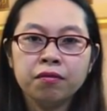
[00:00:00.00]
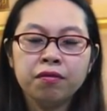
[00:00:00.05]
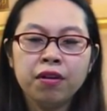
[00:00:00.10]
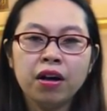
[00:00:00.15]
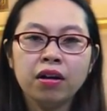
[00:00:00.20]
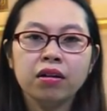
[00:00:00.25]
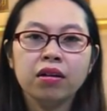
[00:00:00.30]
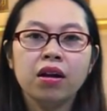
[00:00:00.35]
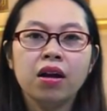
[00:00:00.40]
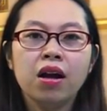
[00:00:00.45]

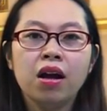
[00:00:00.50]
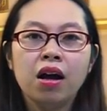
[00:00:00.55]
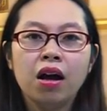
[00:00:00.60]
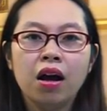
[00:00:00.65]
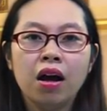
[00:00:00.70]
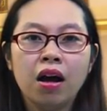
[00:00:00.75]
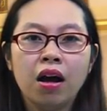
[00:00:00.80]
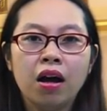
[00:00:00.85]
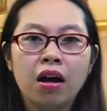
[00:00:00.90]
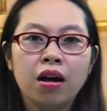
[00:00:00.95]
Vâng,
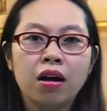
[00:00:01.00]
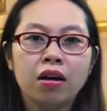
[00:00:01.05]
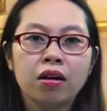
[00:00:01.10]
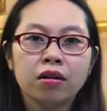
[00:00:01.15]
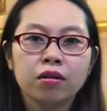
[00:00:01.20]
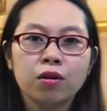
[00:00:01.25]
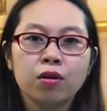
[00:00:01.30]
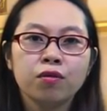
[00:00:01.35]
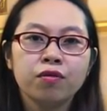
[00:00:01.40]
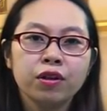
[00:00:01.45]

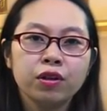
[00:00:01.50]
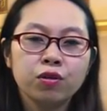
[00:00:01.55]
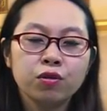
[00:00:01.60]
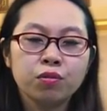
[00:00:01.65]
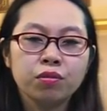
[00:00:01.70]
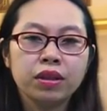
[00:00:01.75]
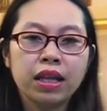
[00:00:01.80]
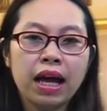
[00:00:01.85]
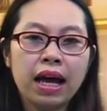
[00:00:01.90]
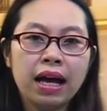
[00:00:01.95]
đối với
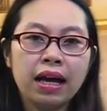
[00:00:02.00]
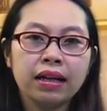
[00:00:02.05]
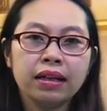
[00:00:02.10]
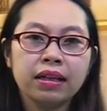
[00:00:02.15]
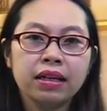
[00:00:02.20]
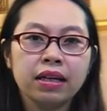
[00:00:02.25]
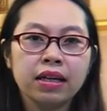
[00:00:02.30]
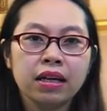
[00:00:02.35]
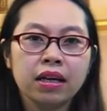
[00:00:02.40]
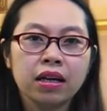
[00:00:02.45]
chúng
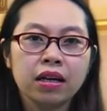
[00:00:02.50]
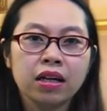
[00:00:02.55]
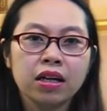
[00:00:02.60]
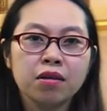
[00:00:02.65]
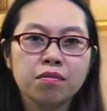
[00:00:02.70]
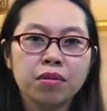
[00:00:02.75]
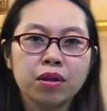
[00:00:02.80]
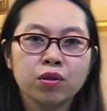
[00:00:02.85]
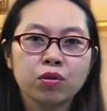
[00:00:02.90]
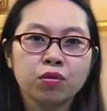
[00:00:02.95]
ta thì
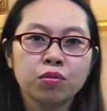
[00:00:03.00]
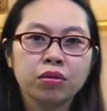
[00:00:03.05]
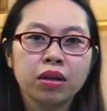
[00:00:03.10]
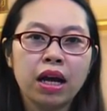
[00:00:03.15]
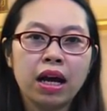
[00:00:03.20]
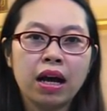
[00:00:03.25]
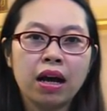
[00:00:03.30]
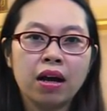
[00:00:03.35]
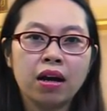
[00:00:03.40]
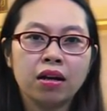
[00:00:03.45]
khi mà chúng
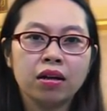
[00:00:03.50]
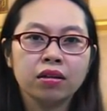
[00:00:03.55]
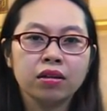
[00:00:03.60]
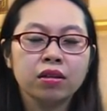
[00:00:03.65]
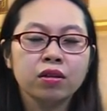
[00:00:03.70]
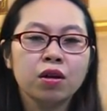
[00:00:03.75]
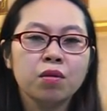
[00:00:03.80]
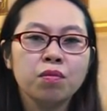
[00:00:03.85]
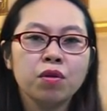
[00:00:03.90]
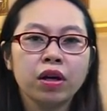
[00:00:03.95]
ta
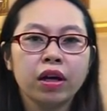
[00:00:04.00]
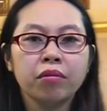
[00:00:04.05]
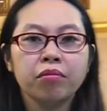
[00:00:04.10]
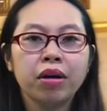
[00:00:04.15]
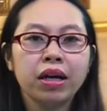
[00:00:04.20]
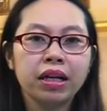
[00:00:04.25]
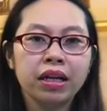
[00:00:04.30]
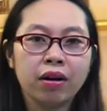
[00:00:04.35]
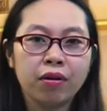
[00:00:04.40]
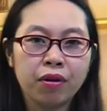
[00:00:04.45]
chữa một
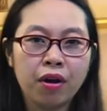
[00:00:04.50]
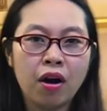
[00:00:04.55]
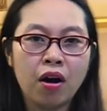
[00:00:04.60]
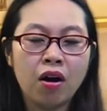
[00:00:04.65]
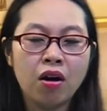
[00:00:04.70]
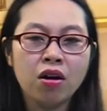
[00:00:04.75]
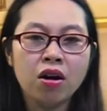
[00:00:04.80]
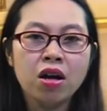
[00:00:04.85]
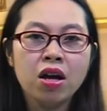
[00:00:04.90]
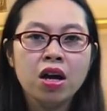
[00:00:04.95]
căn bệnh nào
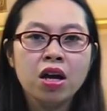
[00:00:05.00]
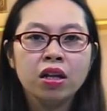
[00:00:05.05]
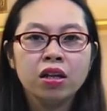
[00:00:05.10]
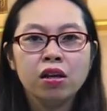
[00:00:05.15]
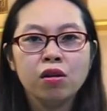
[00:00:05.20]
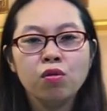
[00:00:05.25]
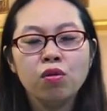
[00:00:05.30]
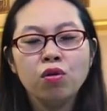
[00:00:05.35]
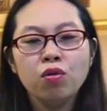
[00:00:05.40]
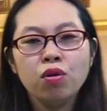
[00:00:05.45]
đó
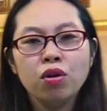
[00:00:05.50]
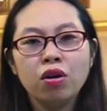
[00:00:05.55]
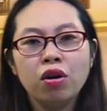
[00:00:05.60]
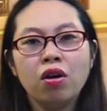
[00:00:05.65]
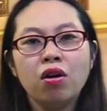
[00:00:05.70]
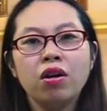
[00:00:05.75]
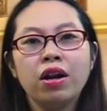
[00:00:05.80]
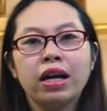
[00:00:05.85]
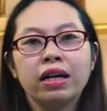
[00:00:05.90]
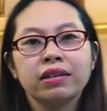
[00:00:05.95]
thì luôn luôn
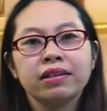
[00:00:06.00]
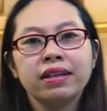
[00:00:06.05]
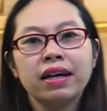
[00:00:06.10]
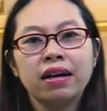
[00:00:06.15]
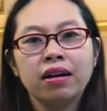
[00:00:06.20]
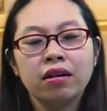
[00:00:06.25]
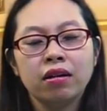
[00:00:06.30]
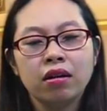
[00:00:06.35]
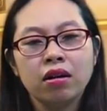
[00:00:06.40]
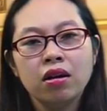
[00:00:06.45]
lo lắng
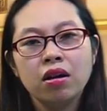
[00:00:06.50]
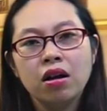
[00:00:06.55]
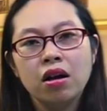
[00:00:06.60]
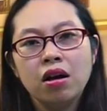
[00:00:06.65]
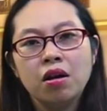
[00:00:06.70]
rằng